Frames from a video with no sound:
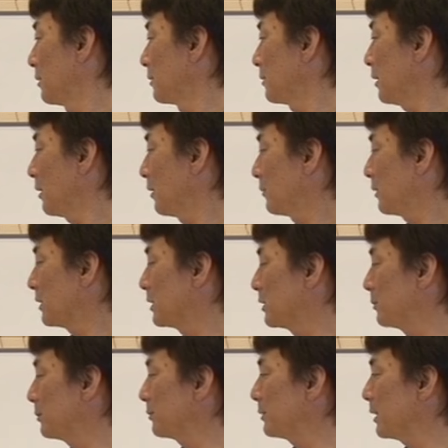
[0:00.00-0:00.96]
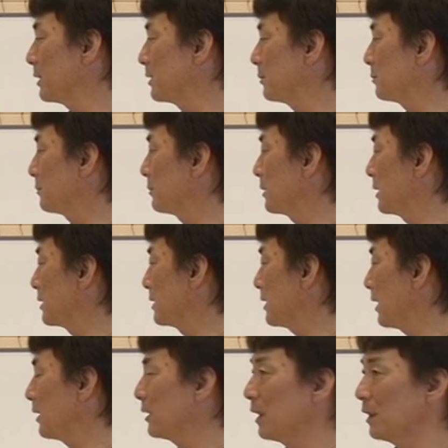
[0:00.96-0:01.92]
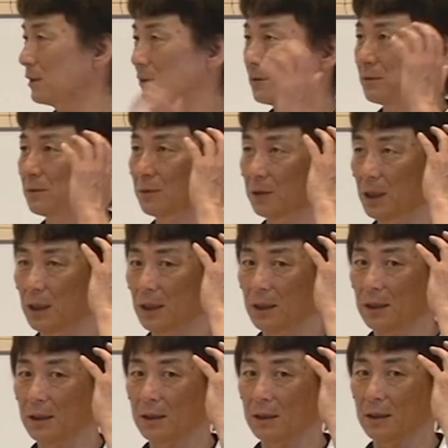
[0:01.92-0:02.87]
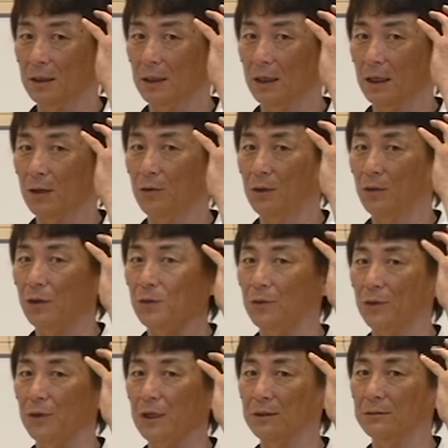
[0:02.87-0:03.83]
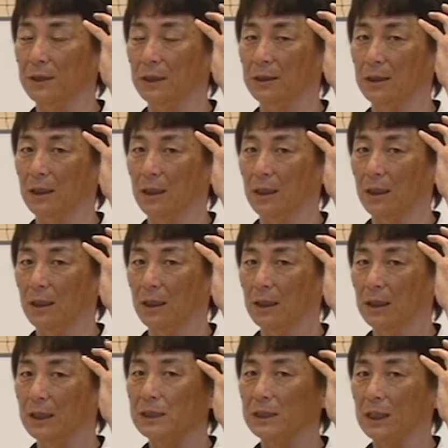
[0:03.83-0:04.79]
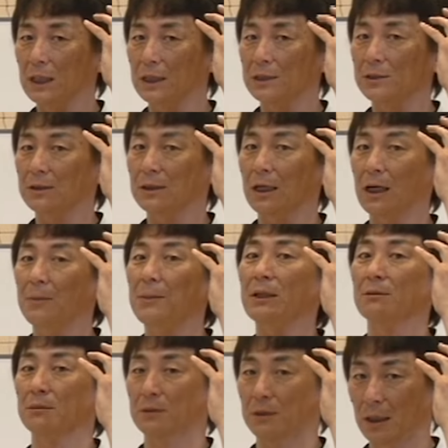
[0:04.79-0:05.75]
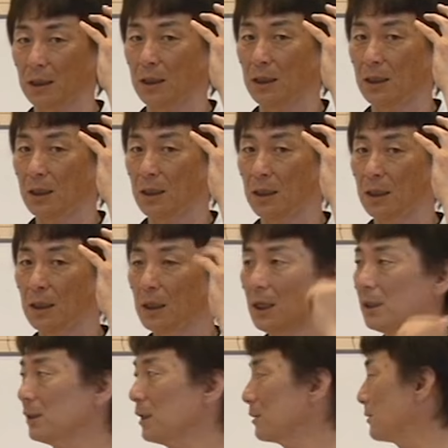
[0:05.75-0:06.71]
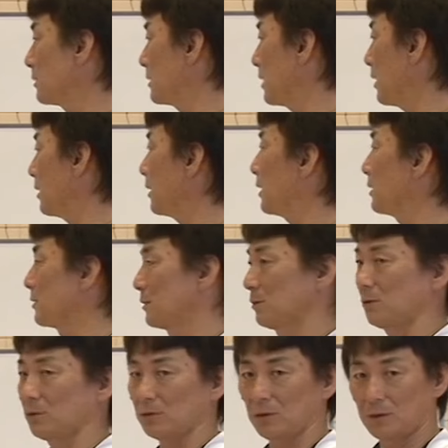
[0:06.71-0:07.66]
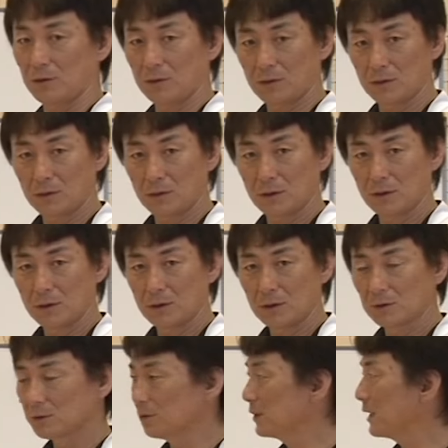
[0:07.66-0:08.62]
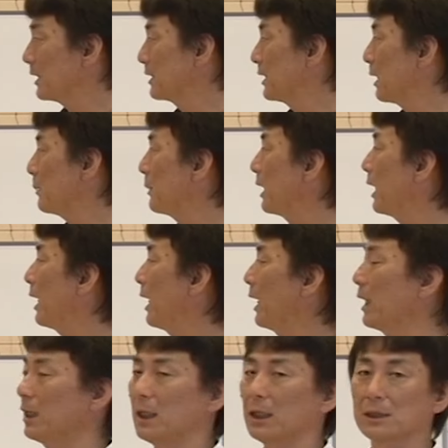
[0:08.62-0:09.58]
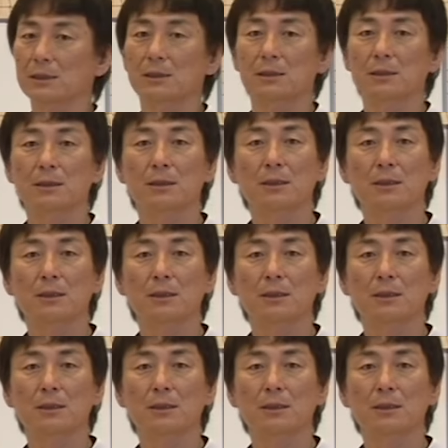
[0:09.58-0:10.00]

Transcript: ね、で自分で自分に宣言するのでああ俺はこれをやるんだって意識が高まるんで必ず宣言することそうしたら邪魔が入らないです。